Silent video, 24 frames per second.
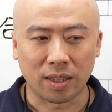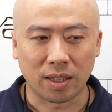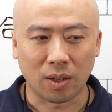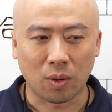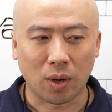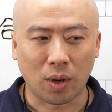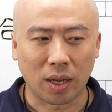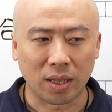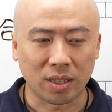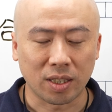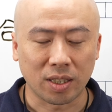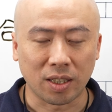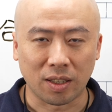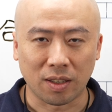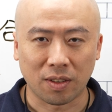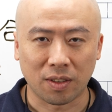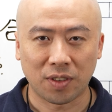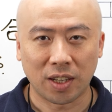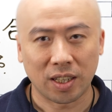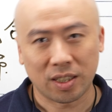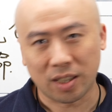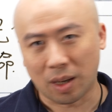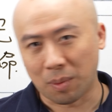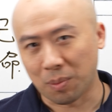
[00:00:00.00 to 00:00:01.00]
的环境
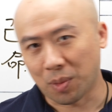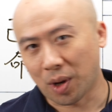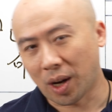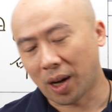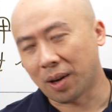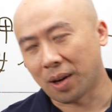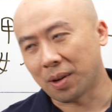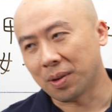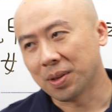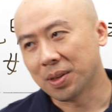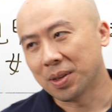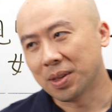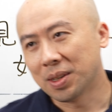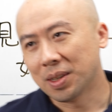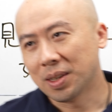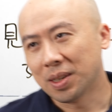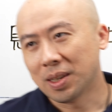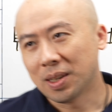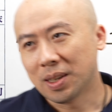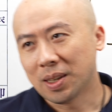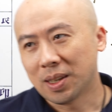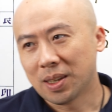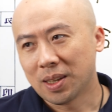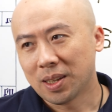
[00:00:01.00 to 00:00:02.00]
非常不好，
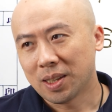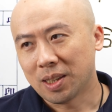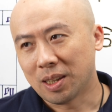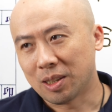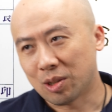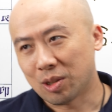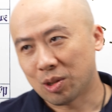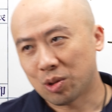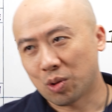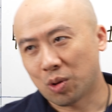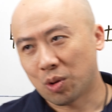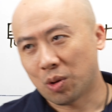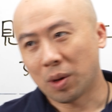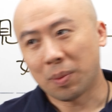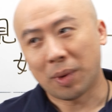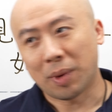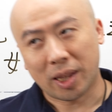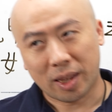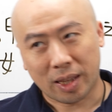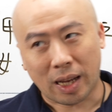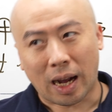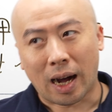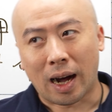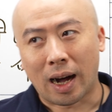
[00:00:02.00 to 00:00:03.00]
也就是说会被
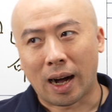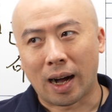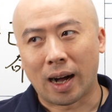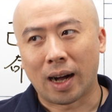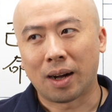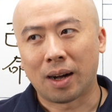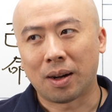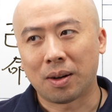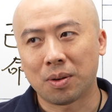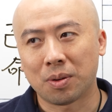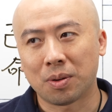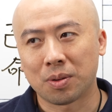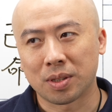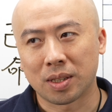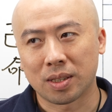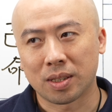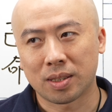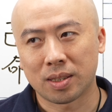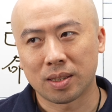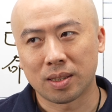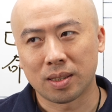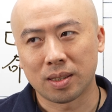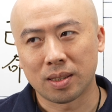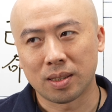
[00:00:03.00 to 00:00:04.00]
打、啊，或者
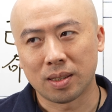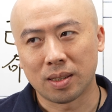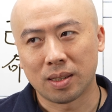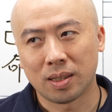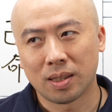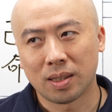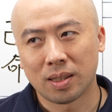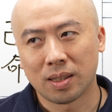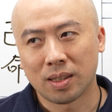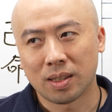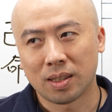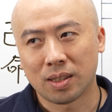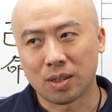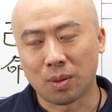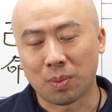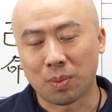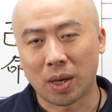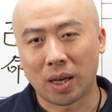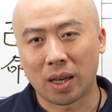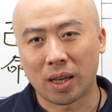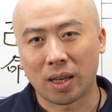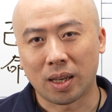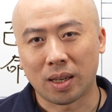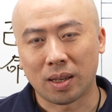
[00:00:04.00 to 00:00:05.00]
是有
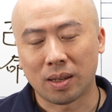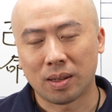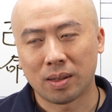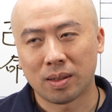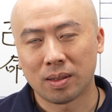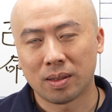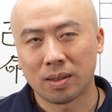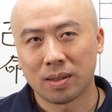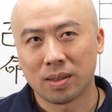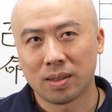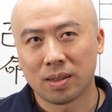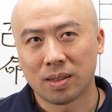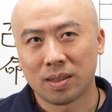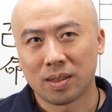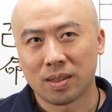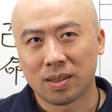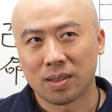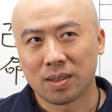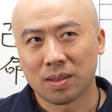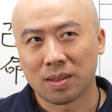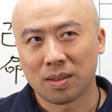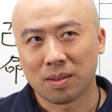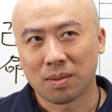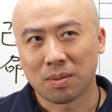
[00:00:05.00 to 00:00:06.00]
被
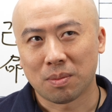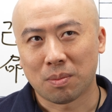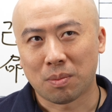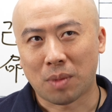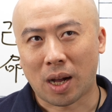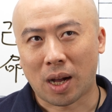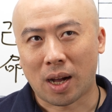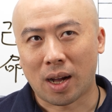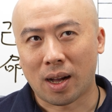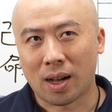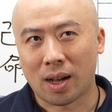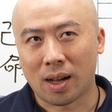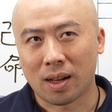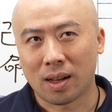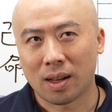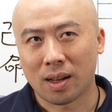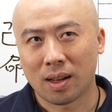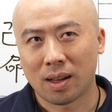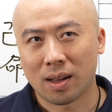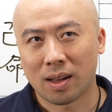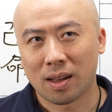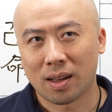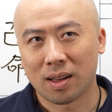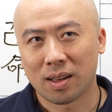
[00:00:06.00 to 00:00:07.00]
骂。
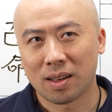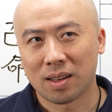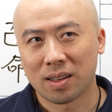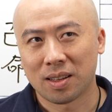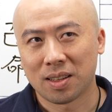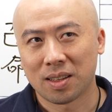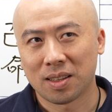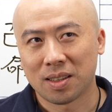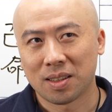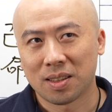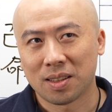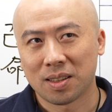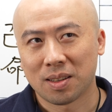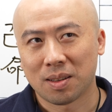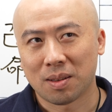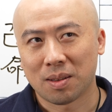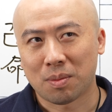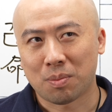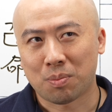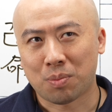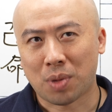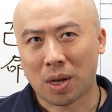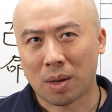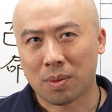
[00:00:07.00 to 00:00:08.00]

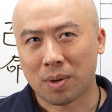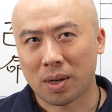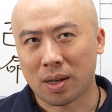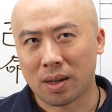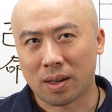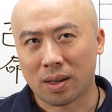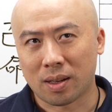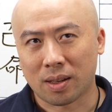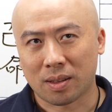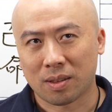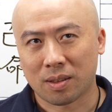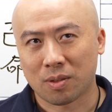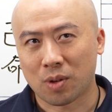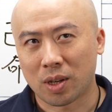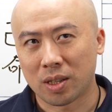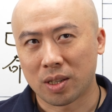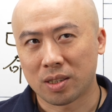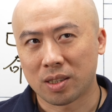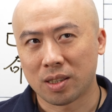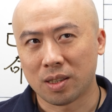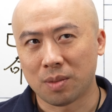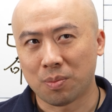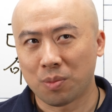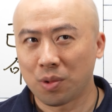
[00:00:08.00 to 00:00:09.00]
爸爸关
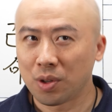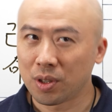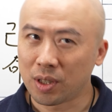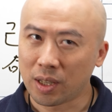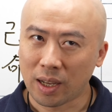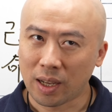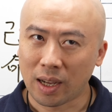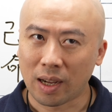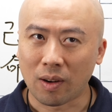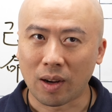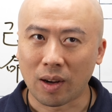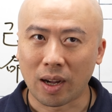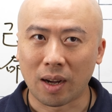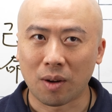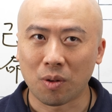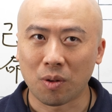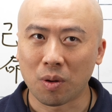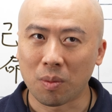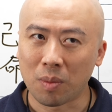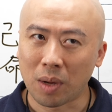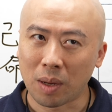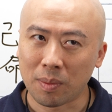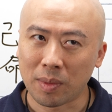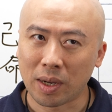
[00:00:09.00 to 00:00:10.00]
系不一定好啊，
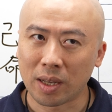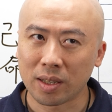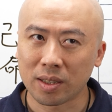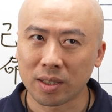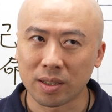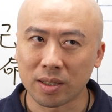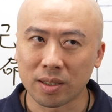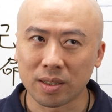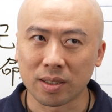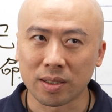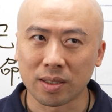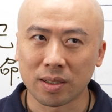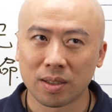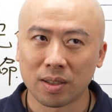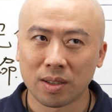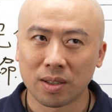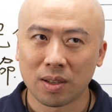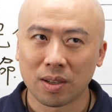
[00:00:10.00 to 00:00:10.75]
或妈妈的